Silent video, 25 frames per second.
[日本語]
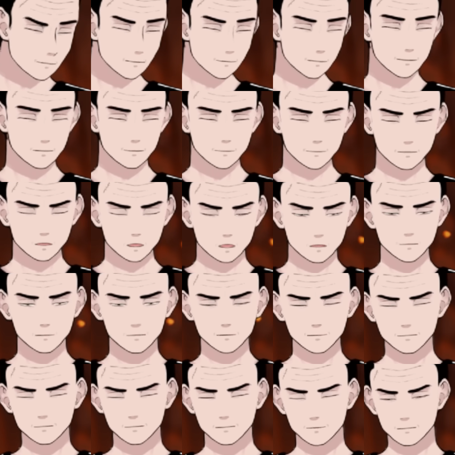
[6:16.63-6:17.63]
以上で
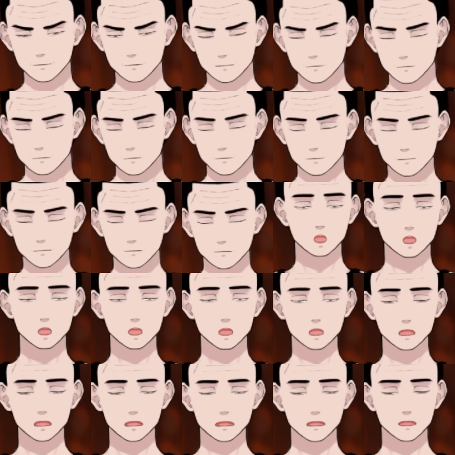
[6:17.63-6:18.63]
す。
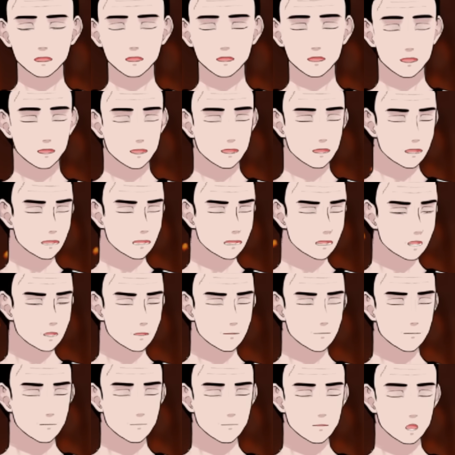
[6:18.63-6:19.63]
あ、
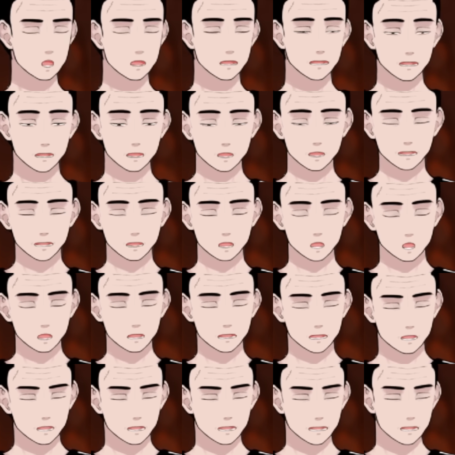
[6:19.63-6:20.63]
終わらない終わら
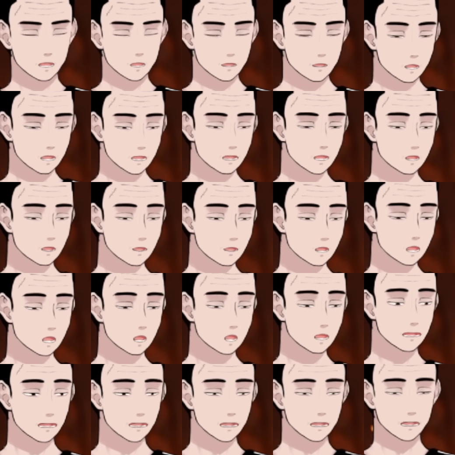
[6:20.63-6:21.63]
ない。どうや
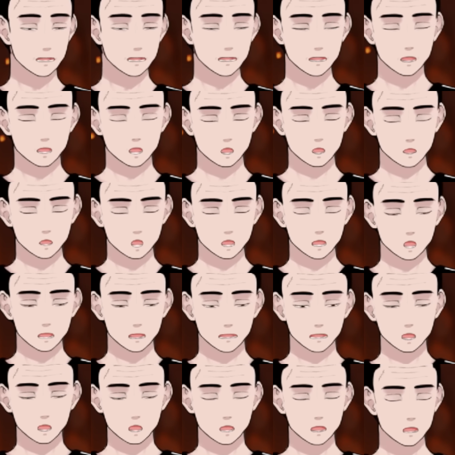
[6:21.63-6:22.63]
ら
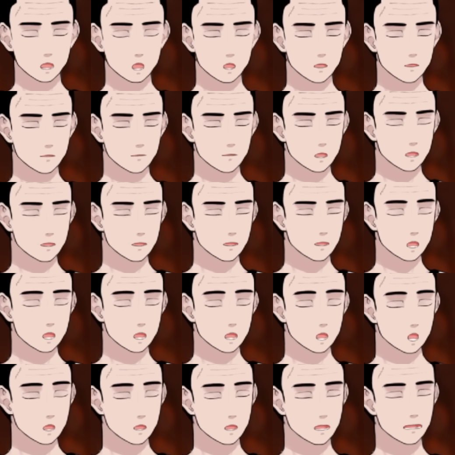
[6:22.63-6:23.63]
コメント、松本
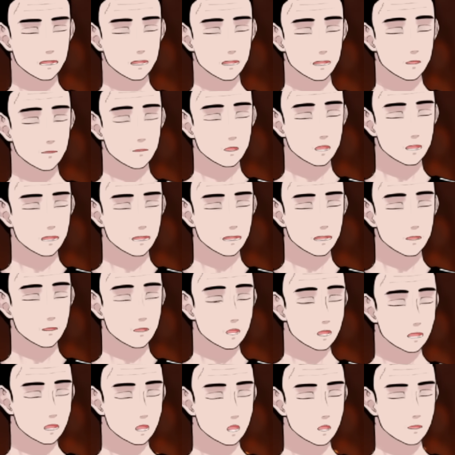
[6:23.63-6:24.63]
さん側が女
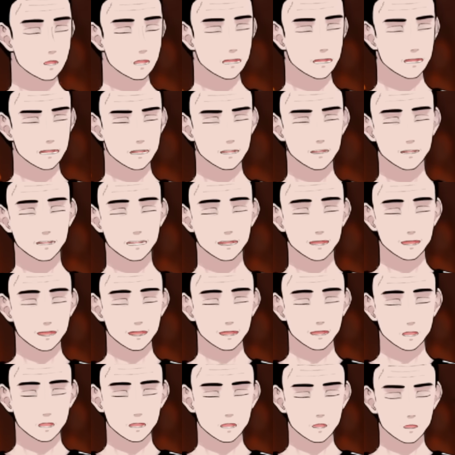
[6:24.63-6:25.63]
性に謝
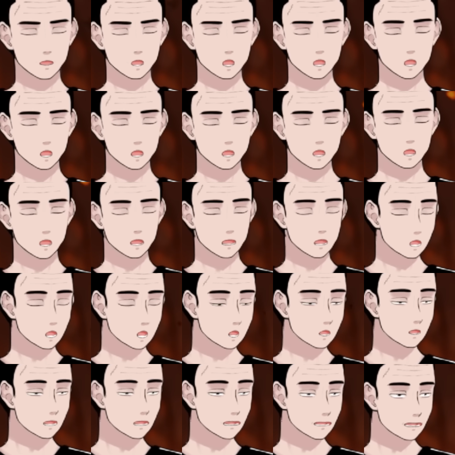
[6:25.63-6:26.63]
るというところ
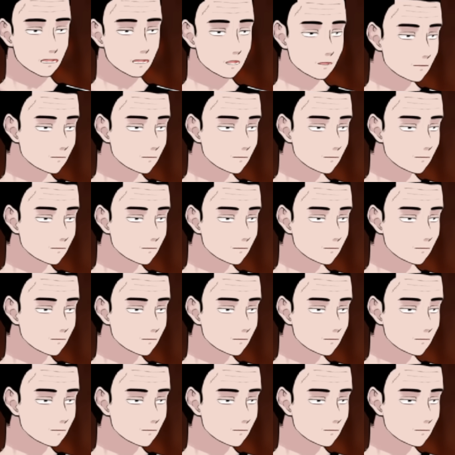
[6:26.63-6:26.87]
が、